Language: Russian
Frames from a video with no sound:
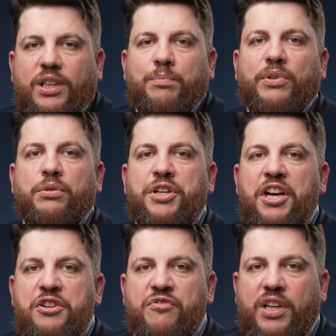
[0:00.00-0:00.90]
ты
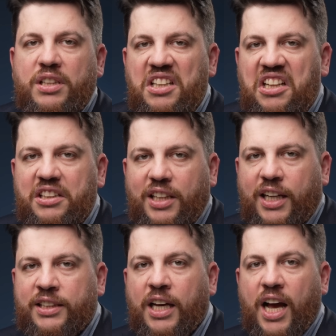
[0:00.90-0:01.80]
получаешь выгодные
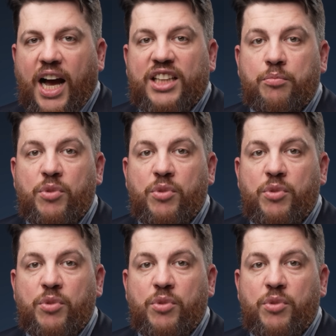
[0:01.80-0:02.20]
контракты от